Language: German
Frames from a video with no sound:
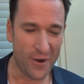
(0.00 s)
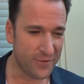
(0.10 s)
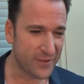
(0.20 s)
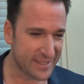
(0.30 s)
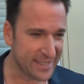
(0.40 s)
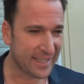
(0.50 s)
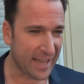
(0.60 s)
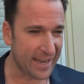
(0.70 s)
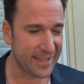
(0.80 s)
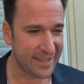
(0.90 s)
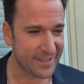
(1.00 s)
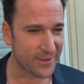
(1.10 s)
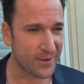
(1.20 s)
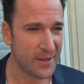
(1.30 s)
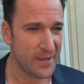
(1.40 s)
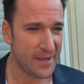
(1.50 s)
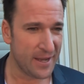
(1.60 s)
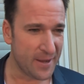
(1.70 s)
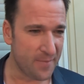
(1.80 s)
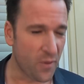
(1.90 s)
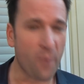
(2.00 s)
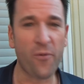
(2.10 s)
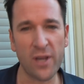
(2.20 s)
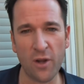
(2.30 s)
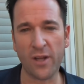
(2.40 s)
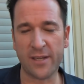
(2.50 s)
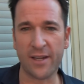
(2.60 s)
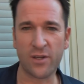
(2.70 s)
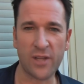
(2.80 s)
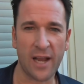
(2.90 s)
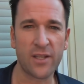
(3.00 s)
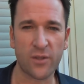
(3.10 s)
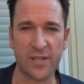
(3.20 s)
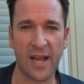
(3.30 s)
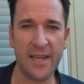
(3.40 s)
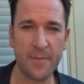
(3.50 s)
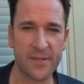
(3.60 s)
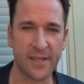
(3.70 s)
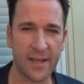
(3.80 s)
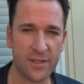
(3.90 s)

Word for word: Und wir sind gerade hier so, ähm, obwohl die Leute natürlich alle total lieb sind.